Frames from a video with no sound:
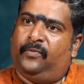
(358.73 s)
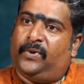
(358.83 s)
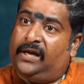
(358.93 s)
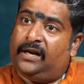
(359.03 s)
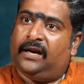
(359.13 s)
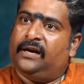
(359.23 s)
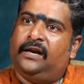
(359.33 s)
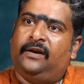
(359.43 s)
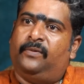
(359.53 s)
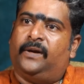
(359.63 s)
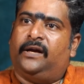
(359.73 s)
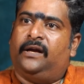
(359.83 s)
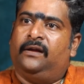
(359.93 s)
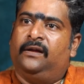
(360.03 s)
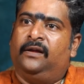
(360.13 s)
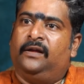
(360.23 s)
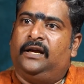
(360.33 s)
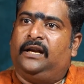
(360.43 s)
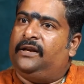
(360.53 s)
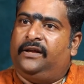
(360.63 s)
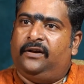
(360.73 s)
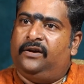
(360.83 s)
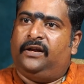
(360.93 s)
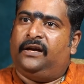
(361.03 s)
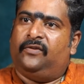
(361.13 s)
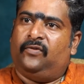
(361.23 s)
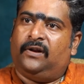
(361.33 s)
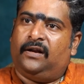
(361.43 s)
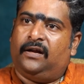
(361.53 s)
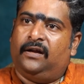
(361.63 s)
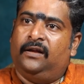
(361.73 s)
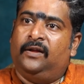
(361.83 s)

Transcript: பணம் இருக்கான்னு கேட்டு பாருங்கள் எல்லோரும் இருக்குன்னு எங்கே சொல்கிறாங்க